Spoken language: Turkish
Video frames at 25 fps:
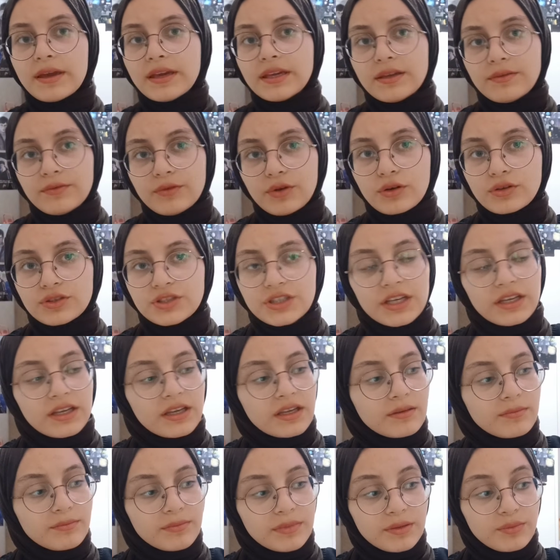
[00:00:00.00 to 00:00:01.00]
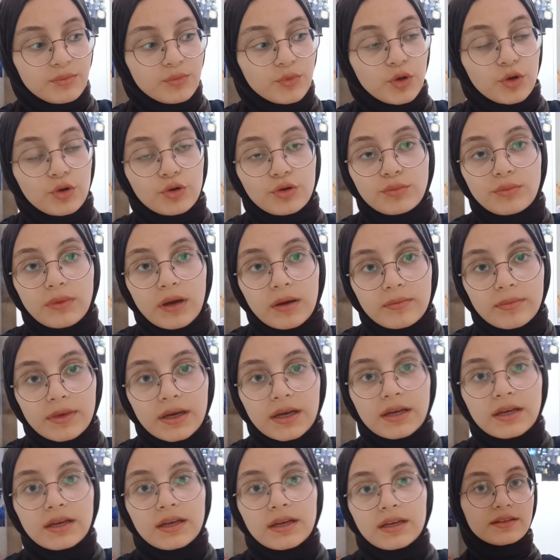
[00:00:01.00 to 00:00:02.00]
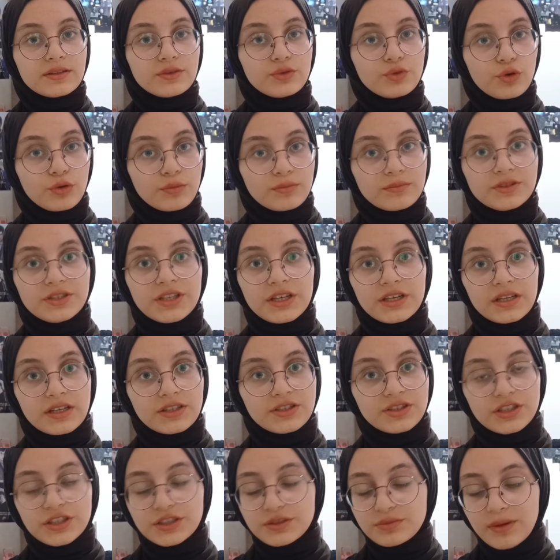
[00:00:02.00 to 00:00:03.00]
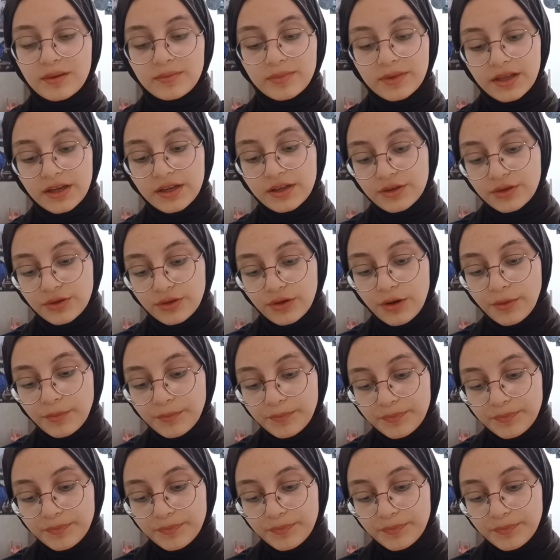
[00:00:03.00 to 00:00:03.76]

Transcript: Belki blok çekerim bilmiyorum ama yarın yoğun bir şekilde çalışmam gerekiyor.